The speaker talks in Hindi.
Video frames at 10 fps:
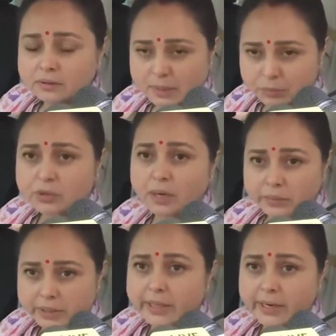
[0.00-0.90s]
सबको
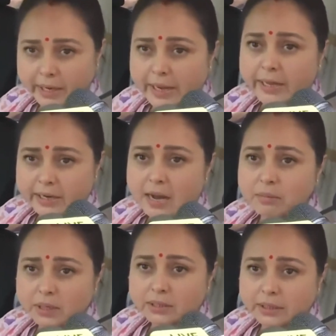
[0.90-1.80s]
धमकी देने का यही
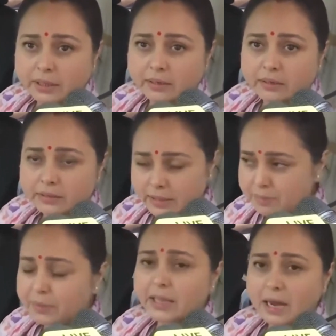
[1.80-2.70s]
काम करते हैं
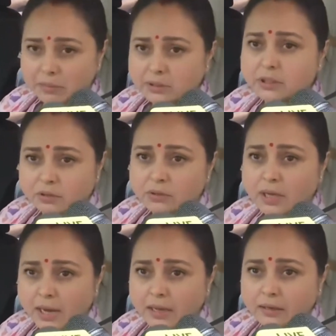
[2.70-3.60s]
यही प्रधानमंत्री
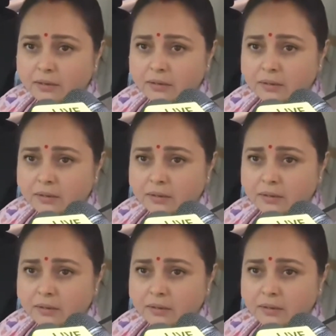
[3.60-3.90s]
होता है